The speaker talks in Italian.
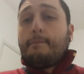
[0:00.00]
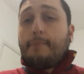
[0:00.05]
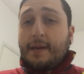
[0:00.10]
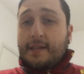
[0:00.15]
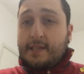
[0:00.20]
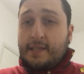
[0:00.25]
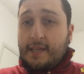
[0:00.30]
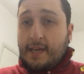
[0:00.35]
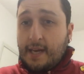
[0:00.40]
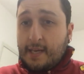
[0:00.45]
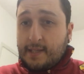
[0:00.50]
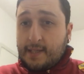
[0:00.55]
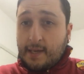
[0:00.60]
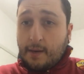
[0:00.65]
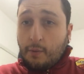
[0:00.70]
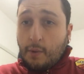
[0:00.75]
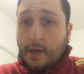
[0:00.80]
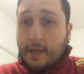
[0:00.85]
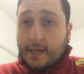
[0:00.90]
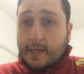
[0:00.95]

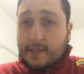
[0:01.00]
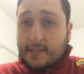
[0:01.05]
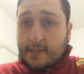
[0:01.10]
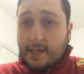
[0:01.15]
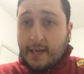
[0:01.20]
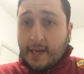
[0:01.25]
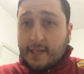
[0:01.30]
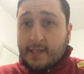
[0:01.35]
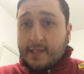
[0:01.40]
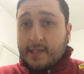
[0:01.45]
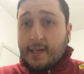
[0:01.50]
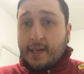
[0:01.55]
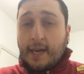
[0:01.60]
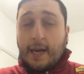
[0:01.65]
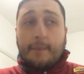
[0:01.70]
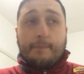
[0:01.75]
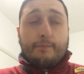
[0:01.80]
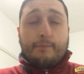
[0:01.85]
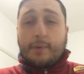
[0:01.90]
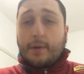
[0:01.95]
pazienza, quel che sarà
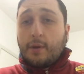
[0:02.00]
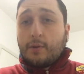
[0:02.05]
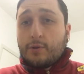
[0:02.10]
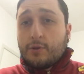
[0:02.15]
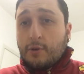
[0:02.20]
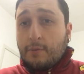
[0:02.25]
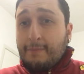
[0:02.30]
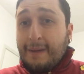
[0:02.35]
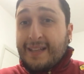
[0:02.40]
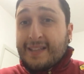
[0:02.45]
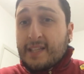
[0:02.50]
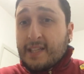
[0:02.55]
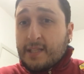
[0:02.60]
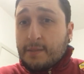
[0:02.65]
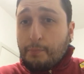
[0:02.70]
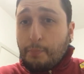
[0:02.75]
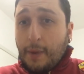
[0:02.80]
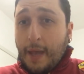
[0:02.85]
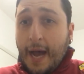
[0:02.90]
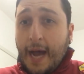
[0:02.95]
sarà però insomma,
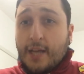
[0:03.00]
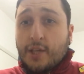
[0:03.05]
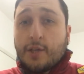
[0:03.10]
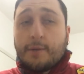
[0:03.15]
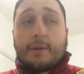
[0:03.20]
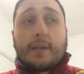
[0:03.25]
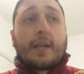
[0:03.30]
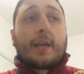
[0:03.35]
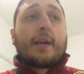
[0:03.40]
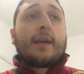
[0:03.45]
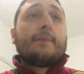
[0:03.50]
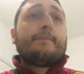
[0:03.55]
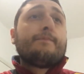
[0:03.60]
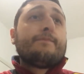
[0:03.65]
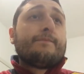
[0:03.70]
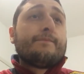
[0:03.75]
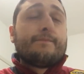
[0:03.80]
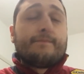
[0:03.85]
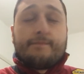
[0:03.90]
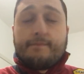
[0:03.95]
dispiace perché
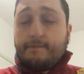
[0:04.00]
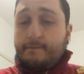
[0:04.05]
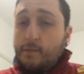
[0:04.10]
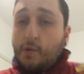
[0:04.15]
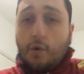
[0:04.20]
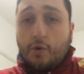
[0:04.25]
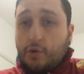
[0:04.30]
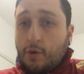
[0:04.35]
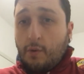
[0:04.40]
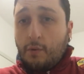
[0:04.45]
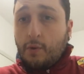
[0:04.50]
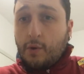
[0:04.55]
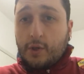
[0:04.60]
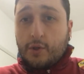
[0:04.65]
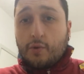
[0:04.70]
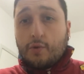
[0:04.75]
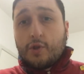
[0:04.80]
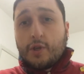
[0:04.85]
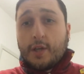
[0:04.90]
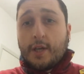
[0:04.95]
non lo so quello che
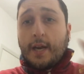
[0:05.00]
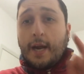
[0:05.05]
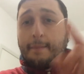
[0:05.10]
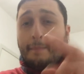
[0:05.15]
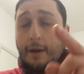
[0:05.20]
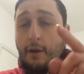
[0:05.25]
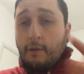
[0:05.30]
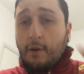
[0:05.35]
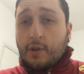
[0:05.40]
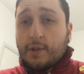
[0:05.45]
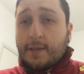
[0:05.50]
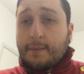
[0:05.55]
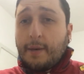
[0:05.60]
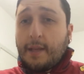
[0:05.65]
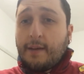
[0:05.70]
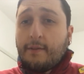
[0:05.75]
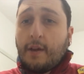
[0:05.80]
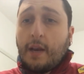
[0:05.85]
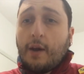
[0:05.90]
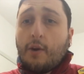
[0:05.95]
succederà, ma lo voglio
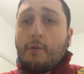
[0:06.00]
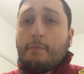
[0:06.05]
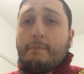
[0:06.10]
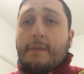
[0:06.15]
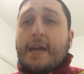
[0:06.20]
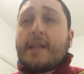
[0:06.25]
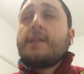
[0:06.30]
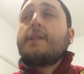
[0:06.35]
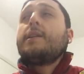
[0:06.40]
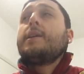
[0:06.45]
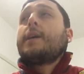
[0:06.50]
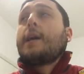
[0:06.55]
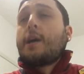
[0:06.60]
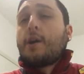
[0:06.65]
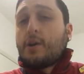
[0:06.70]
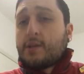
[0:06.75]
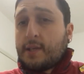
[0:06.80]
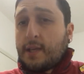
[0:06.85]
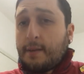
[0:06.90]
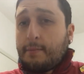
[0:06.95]
sapere da voi nei commenti che
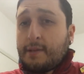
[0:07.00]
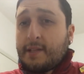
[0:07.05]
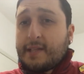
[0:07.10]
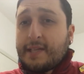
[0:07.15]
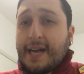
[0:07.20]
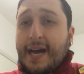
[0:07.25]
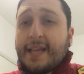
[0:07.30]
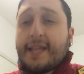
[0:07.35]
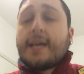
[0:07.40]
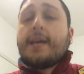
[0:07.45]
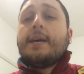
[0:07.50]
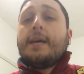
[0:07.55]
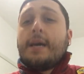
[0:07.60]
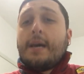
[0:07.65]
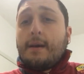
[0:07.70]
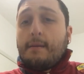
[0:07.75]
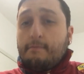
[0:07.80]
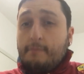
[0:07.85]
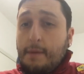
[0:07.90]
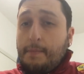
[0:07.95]
cosa ne pensate.
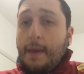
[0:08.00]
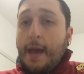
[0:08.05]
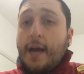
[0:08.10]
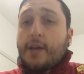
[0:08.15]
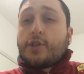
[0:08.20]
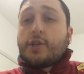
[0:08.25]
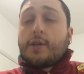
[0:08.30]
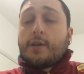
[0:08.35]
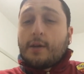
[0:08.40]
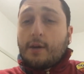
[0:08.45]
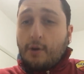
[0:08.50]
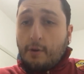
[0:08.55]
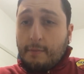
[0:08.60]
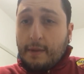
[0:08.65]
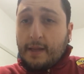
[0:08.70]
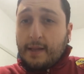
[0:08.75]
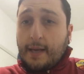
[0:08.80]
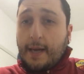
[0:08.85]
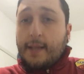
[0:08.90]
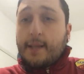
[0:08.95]
Mi piace,
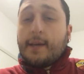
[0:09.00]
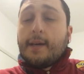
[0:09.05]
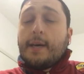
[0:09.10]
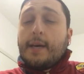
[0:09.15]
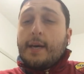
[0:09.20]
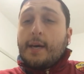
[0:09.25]
commentate,